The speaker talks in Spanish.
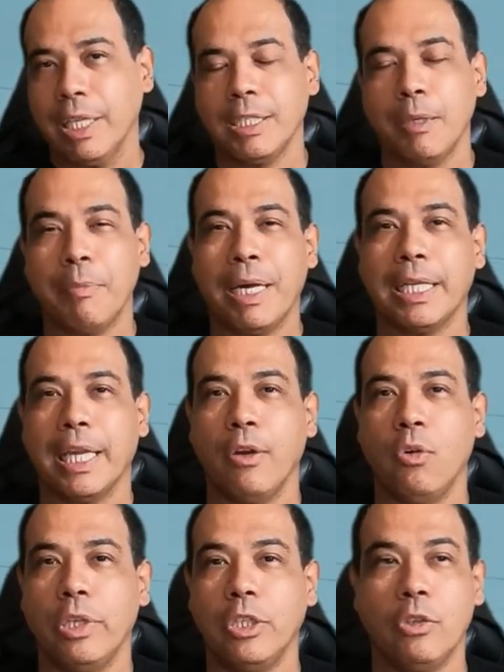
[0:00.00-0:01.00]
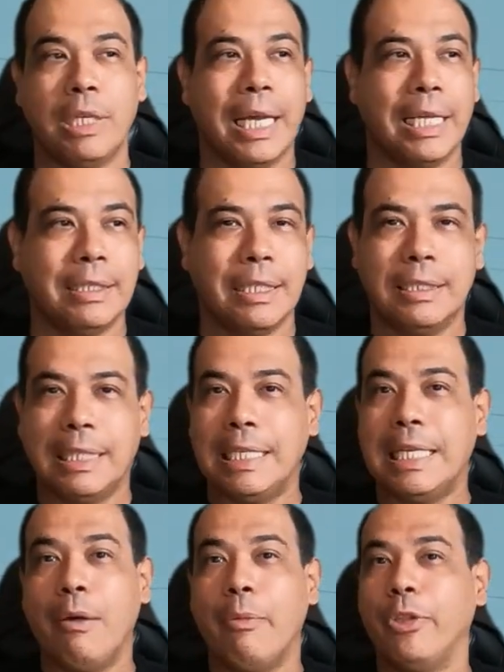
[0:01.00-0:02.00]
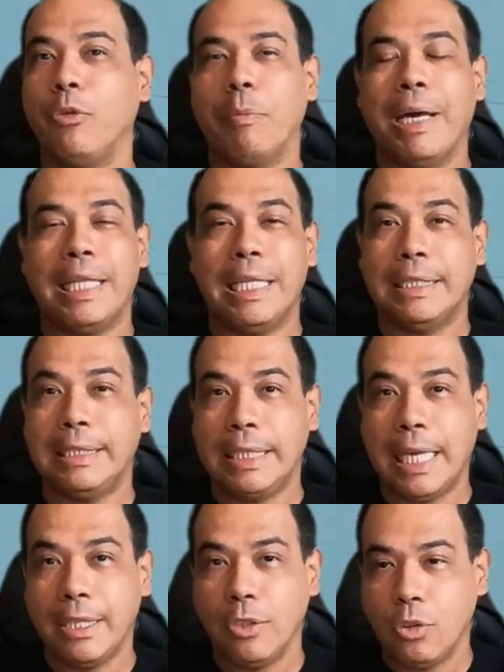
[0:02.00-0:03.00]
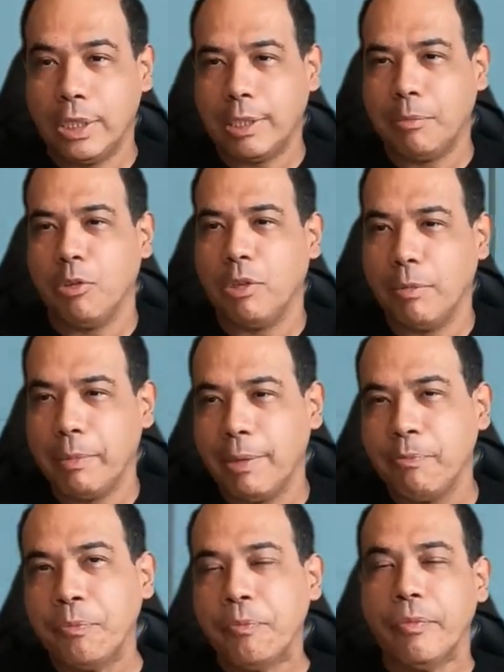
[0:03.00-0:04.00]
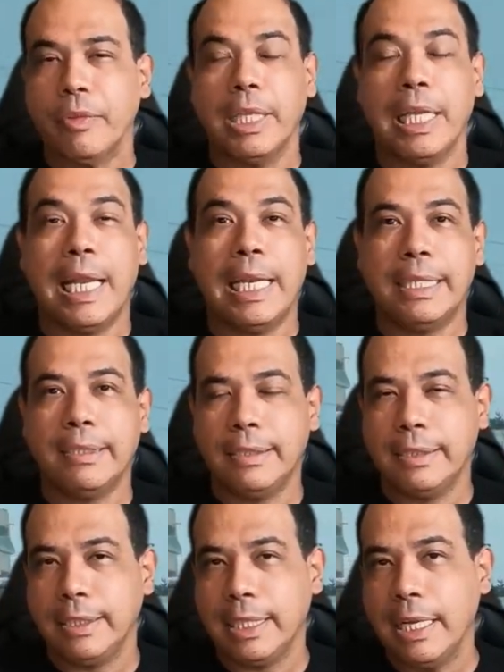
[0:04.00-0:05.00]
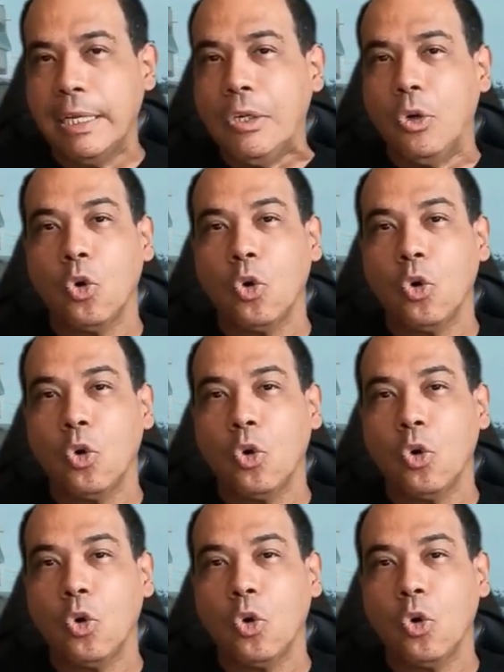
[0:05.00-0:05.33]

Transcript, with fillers: ese parque eólico y la gente está ya, bueno, padeciendo de ese problema de la electricidad.